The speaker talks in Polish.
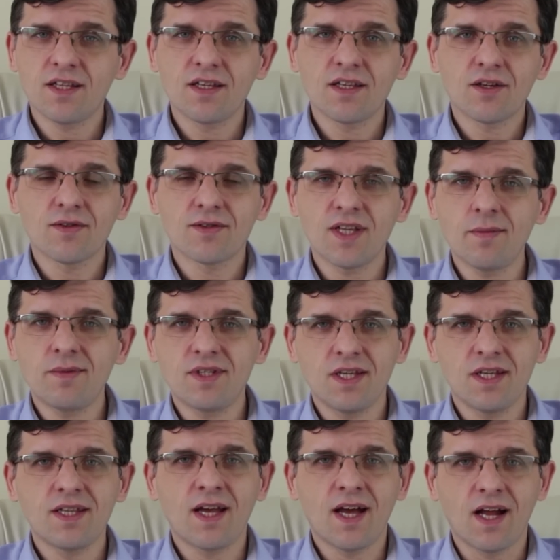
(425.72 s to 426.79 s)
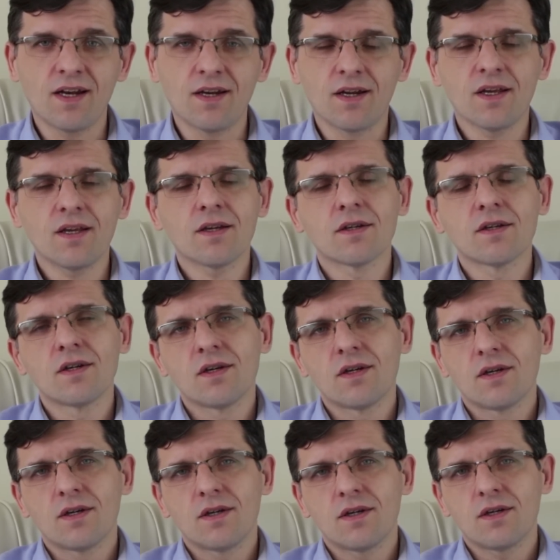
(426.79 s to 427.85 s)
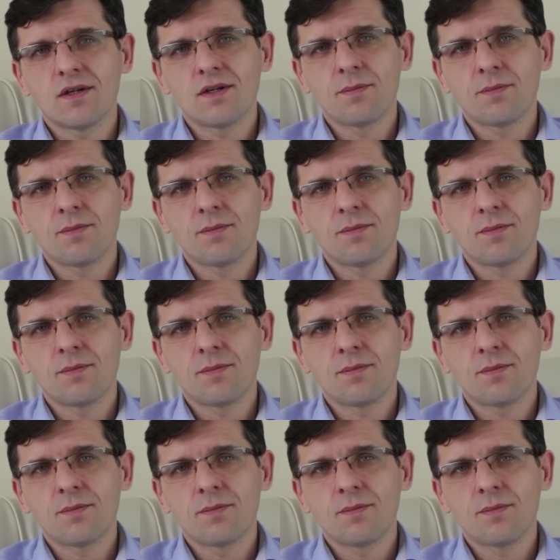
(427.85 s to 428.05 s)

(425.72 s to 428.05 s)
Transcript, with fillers: tej koncepcji idealnej, e,